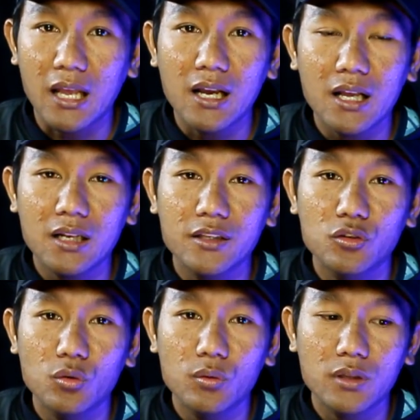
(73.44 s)
Tanggal
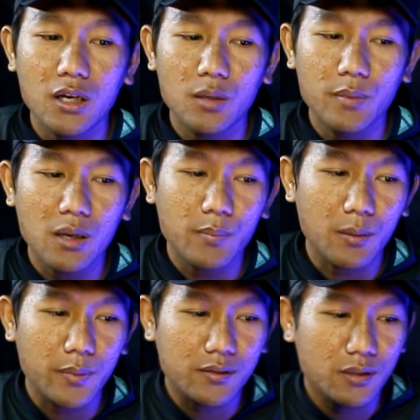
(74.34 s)
itu tanggal
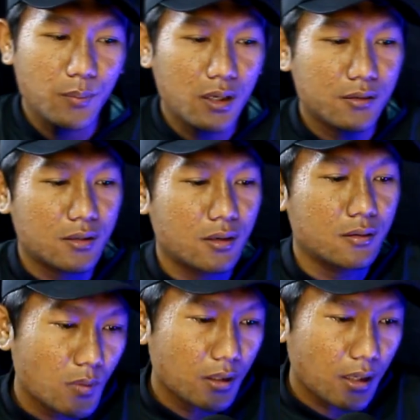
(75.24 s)
berapa PSM
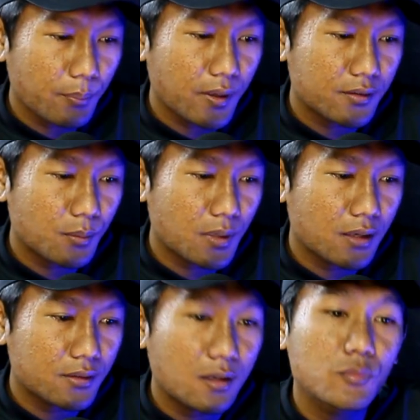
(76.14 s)
Makassar? Nah, PSM
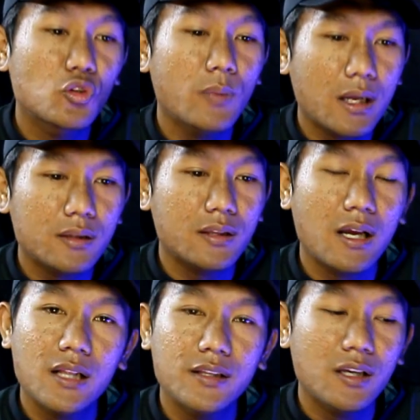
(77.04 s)
Makassar Jumat
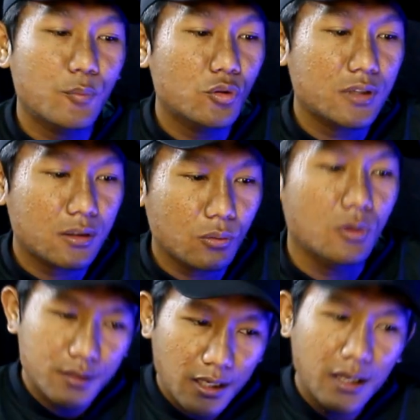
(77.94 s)
tanggal 31.
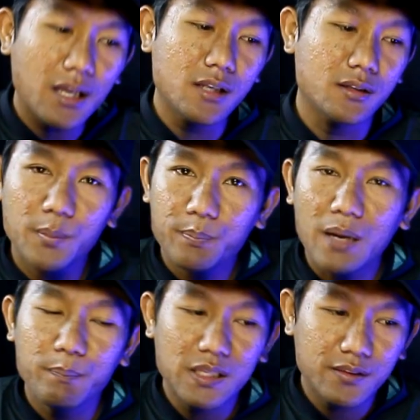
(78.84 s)
Sedangkan
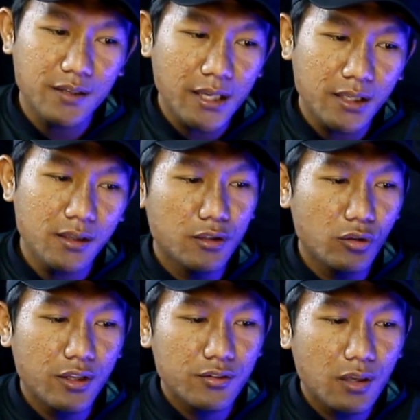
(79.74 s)
FIFA Matchday
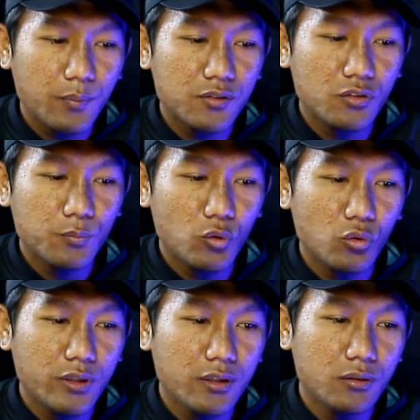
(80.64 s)
Indonesia versus
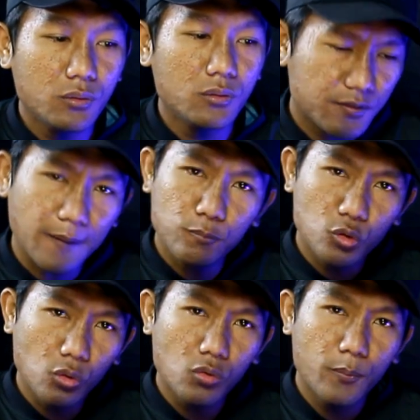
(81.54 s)
Burundi itu
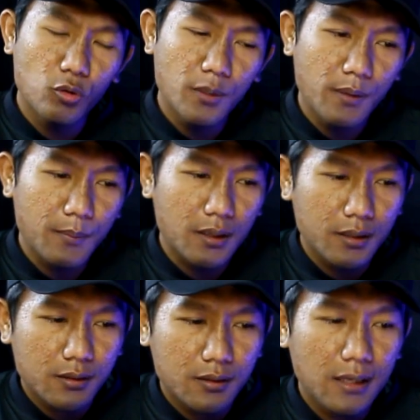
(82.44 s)
Sabtu 25
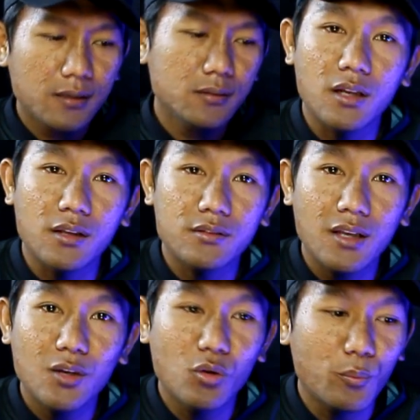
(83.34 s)
Maret dan
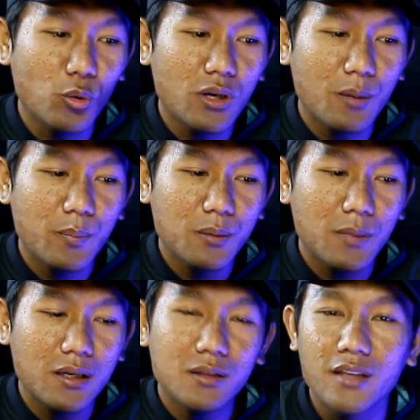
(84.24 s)
Selasa 28
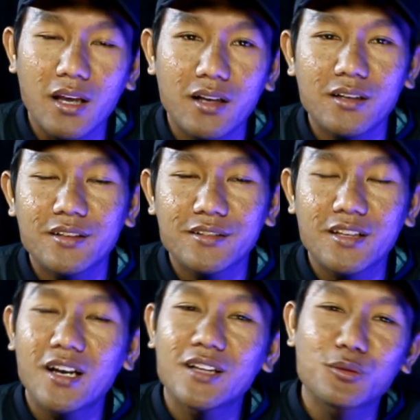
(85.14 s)
Maret yang
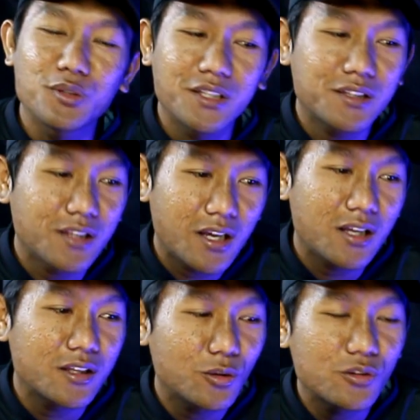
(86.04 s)
sangat
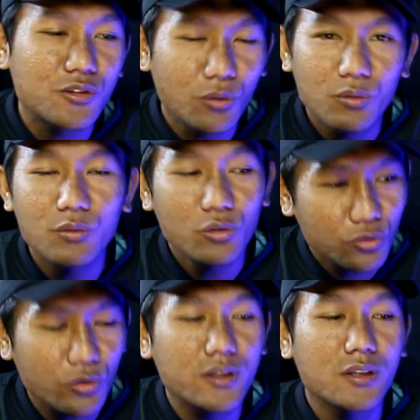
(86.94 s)
uniknya lucu
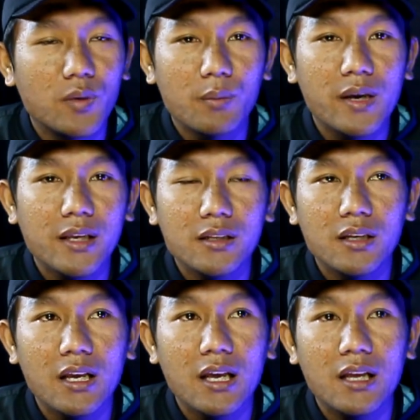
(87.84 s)
lucu ini bermain
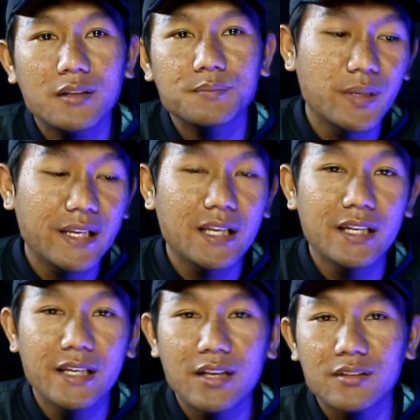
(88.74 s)
dengan BRI
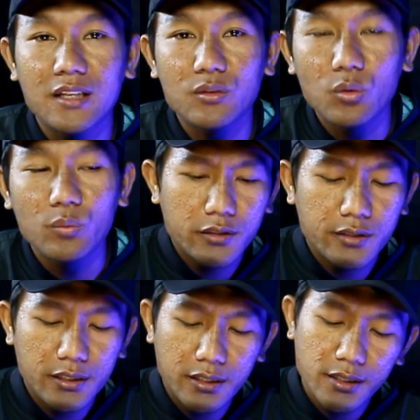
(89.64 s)
Liga 1. Di
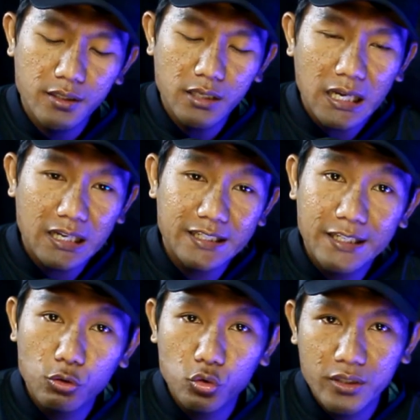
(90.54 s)
sini yang
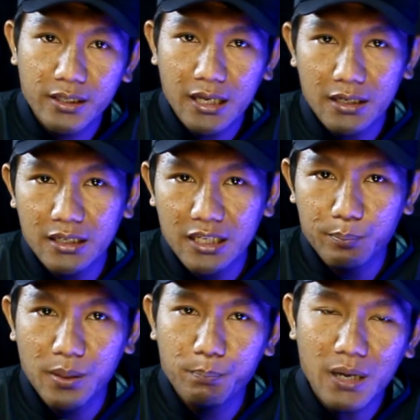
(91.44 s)
dirugikan dari
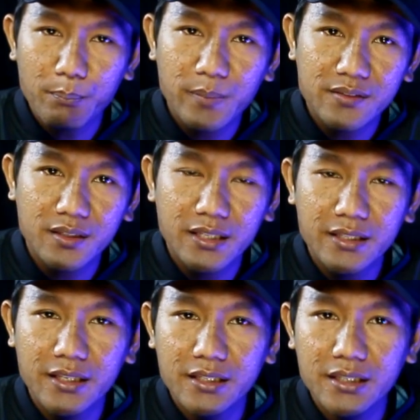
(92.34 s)
FIFA Matchday
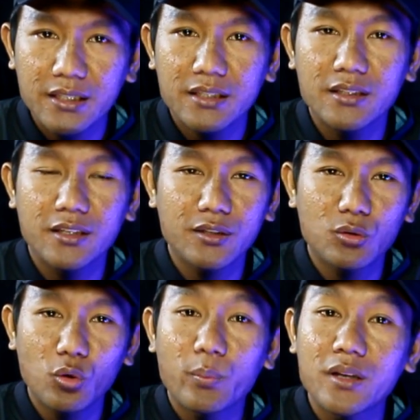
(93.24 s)
ini
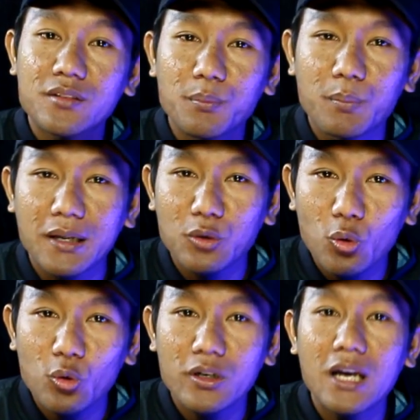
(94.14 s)
yaitu Persib
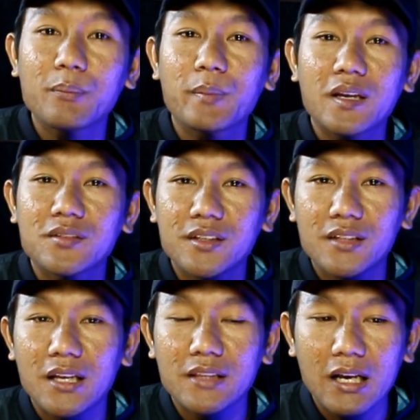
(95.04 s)
Bandung dan
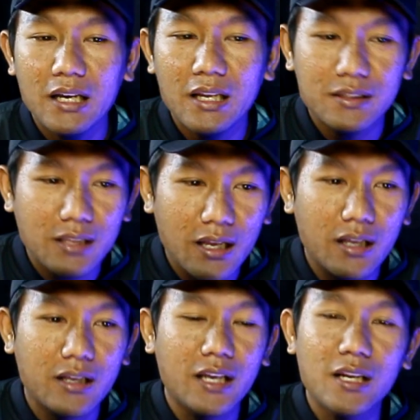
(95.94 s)
Persija
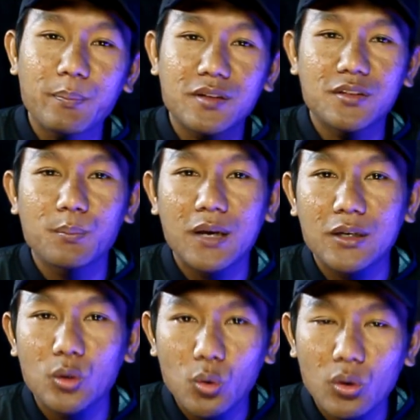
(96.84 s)
Jakarta karena Persib
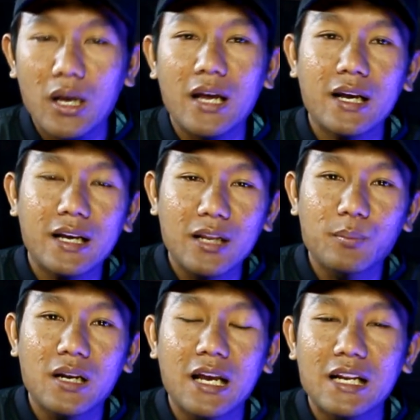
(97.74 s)
Bandung akan
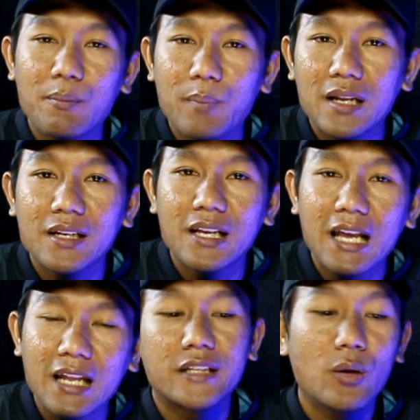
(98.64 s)
berhadapan
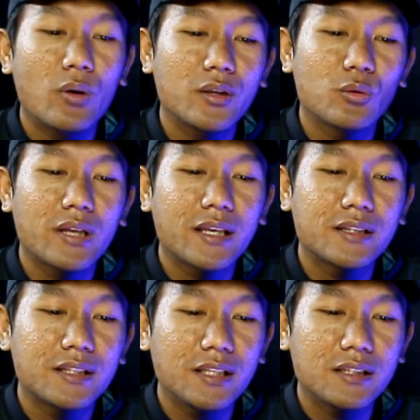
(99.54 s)
dengan Dewa
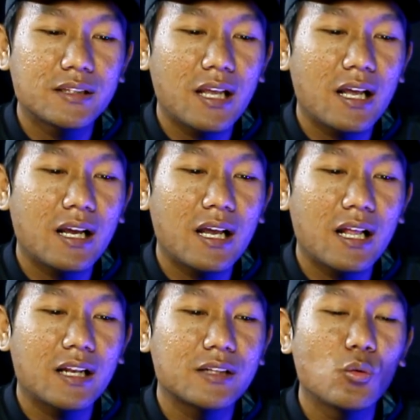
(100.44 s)
United
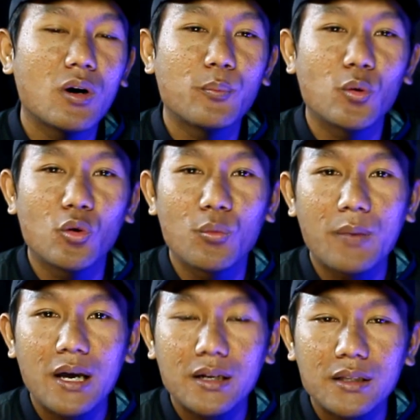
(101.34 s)
tanggal 20
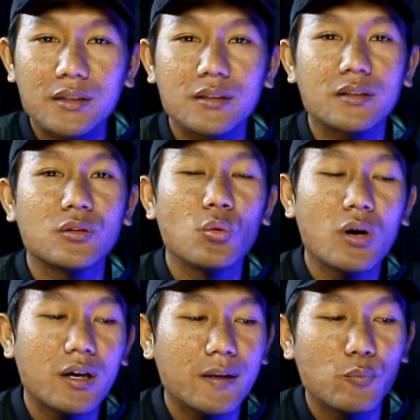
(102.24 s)
Maret
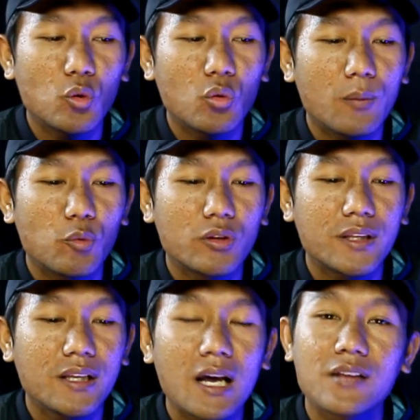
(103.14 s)

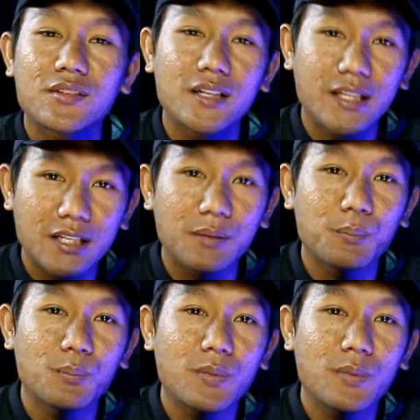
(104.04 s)
2023 Senin.